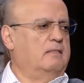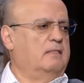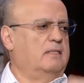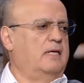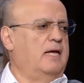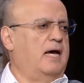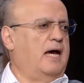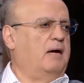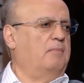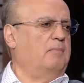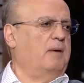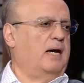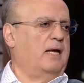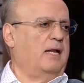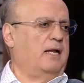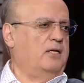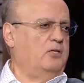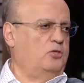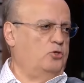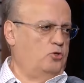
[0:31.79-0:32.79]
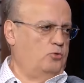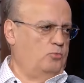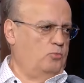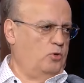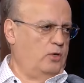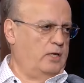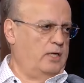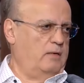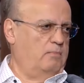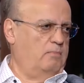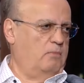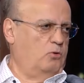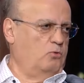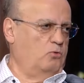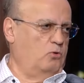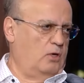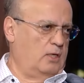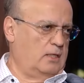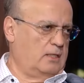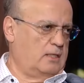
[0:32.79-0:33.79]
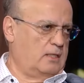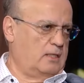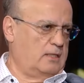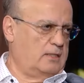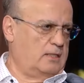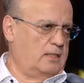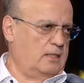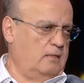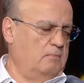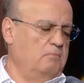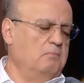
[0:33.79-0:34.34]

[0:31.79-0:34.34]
ساعة مع رئيس جمهورية بموضوع الترسيم